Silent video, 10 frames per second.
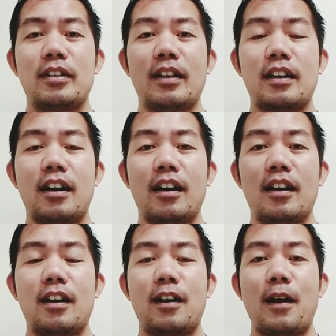
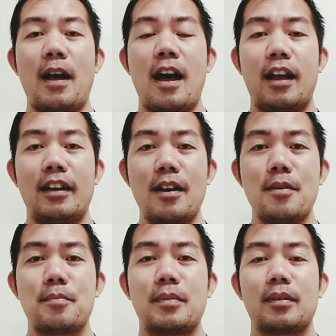
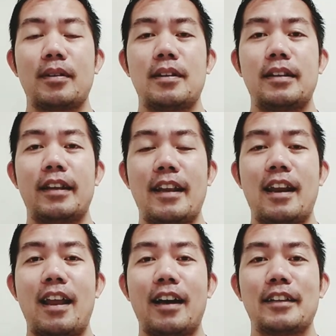nakaalam na
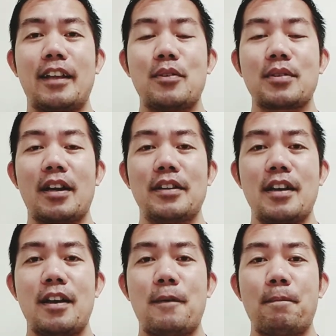nanalangin tayo sa
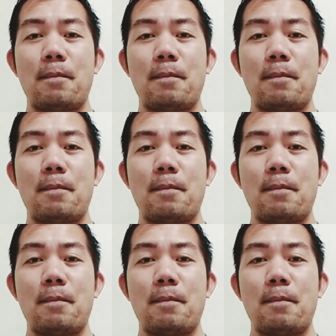Kanya.